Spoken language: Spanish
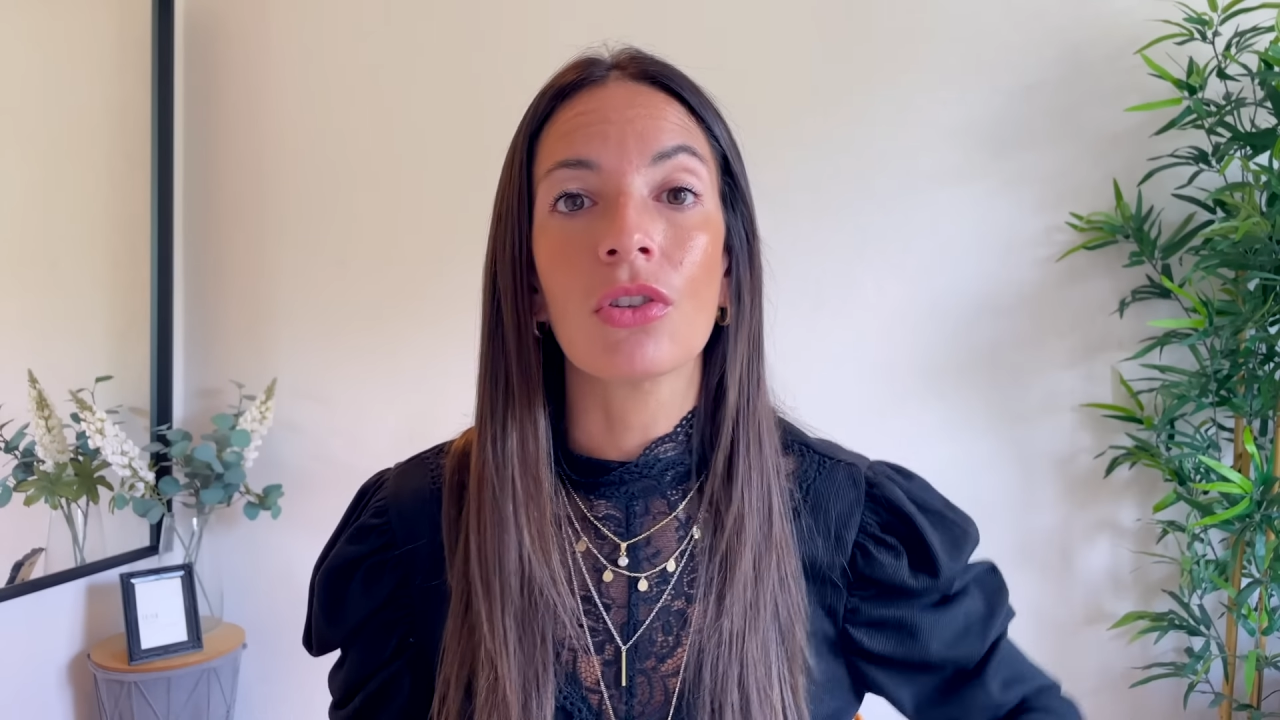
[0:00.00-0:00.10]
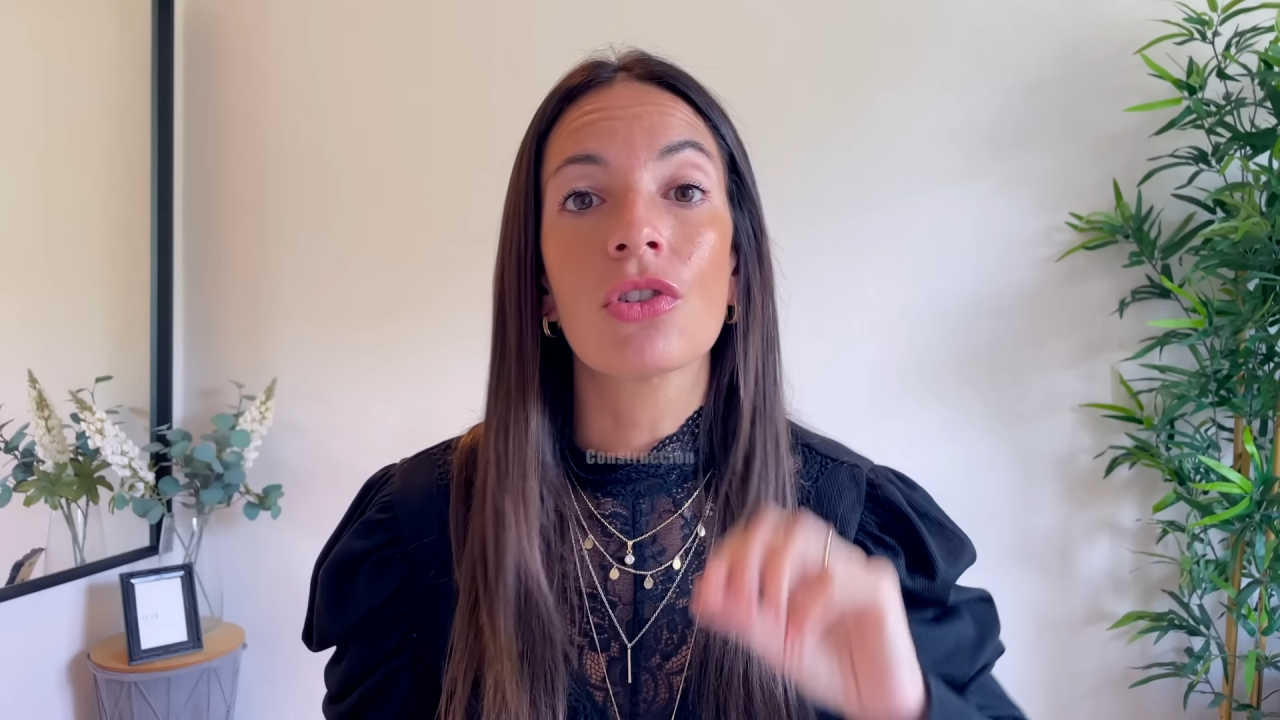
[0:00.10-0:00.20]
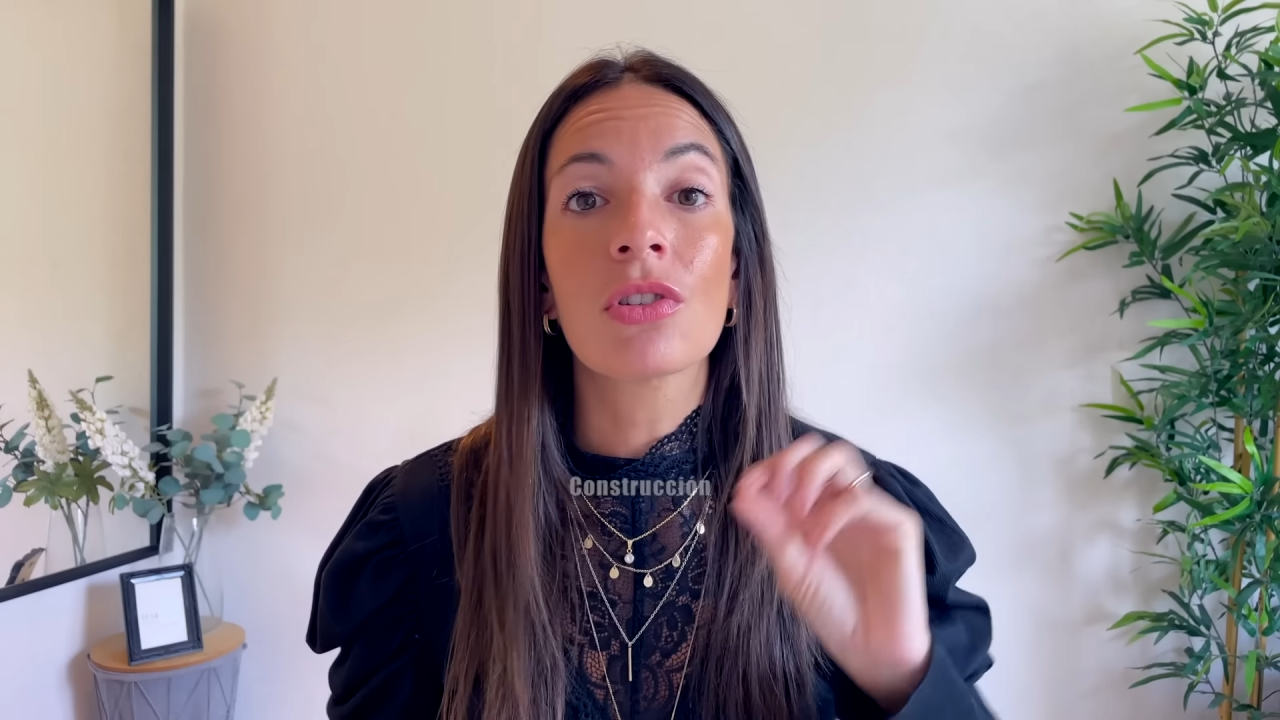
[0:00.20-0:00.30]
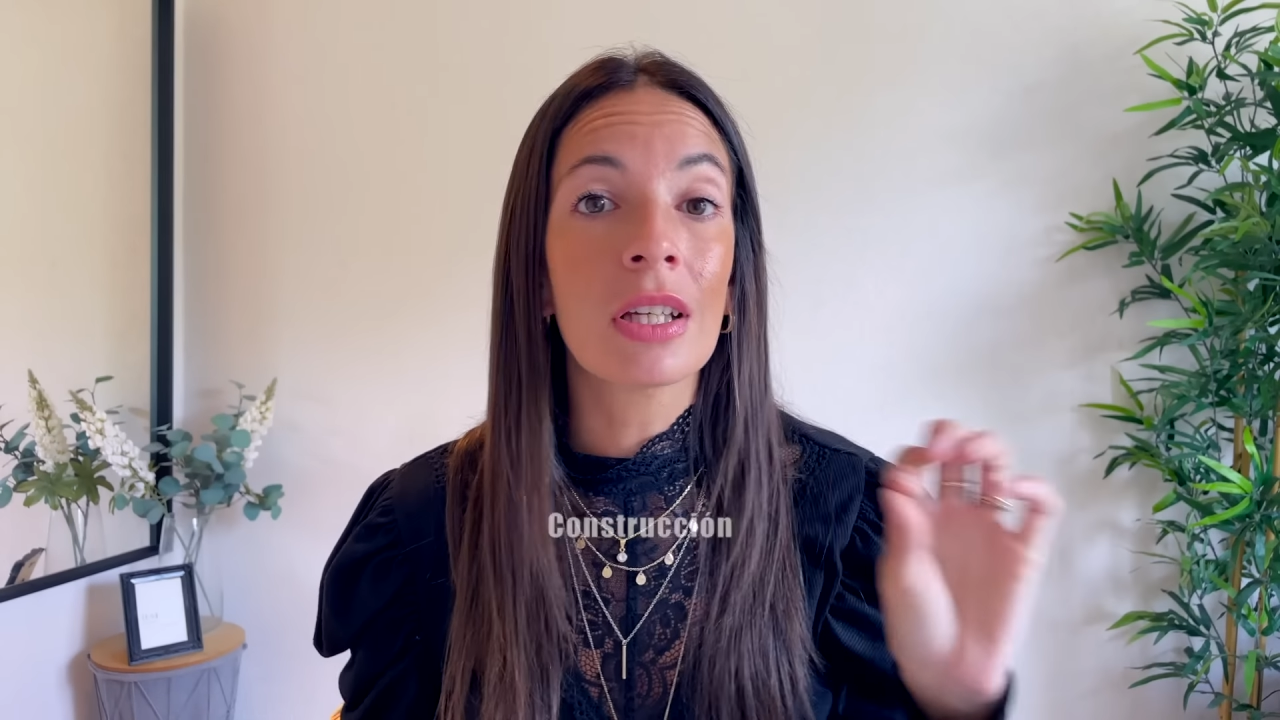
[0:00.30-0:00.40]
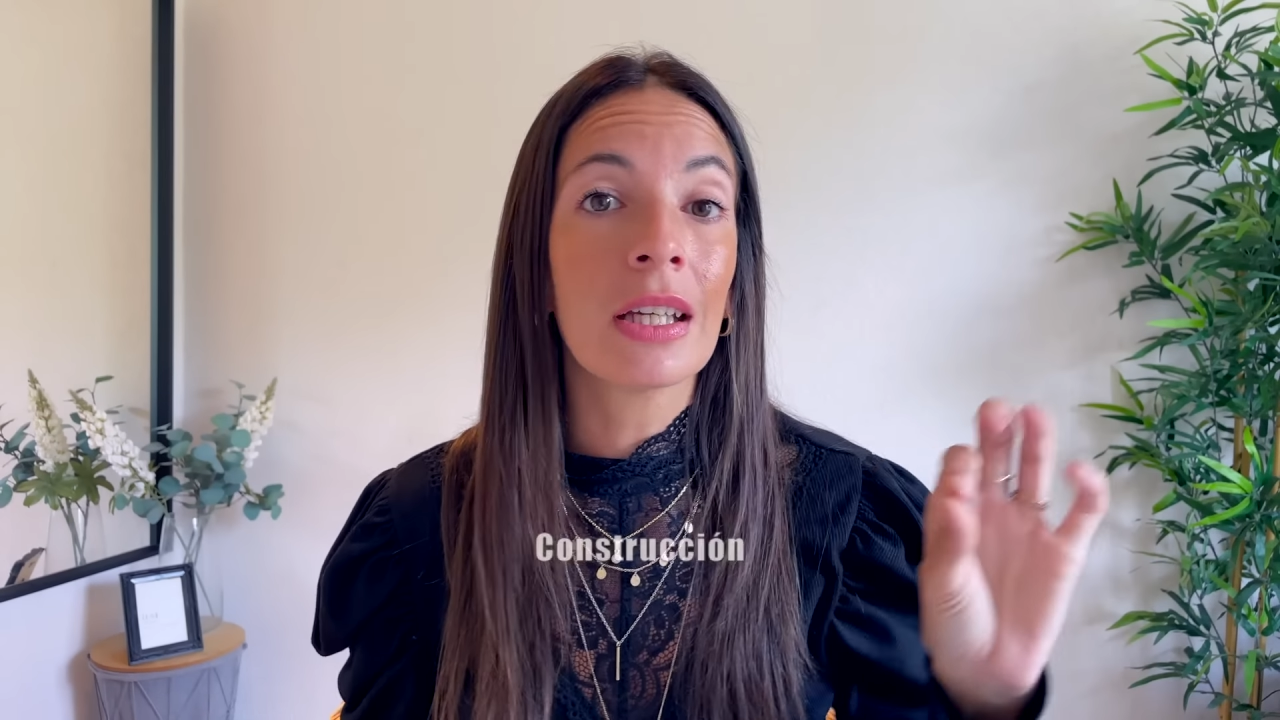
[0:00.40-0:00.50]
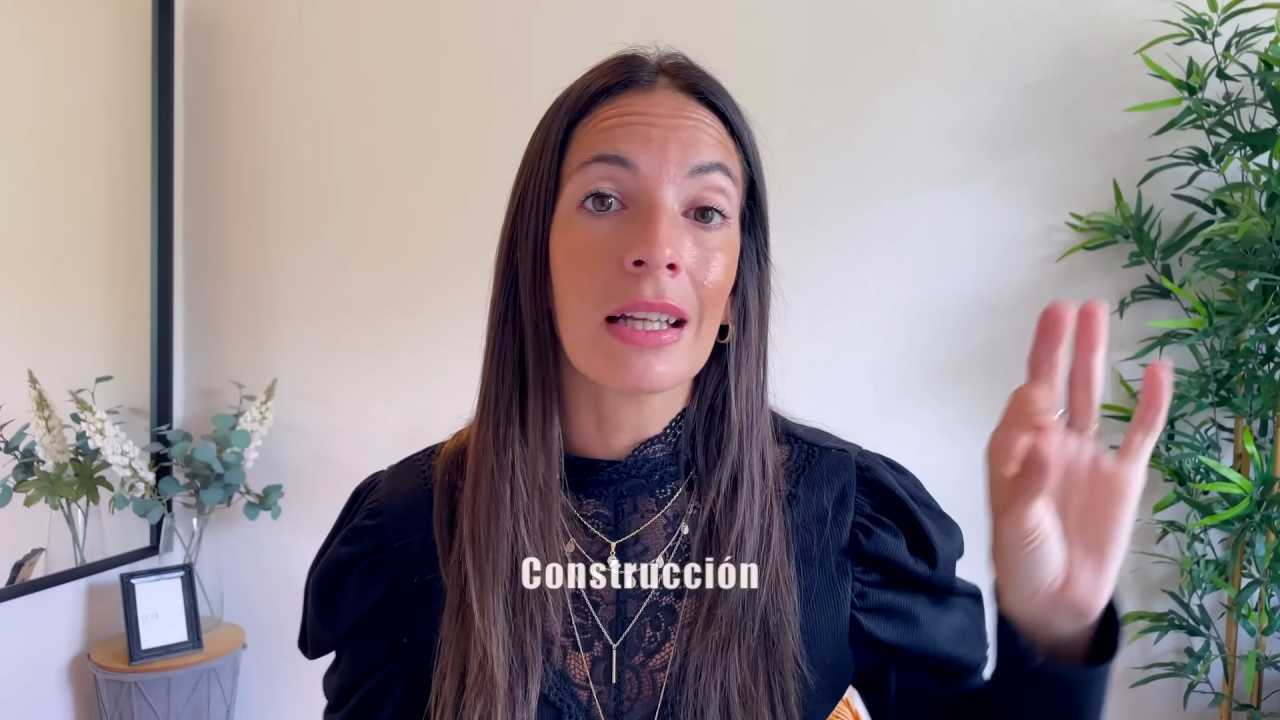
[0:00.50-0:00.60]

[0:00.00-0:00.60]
Yo sé que en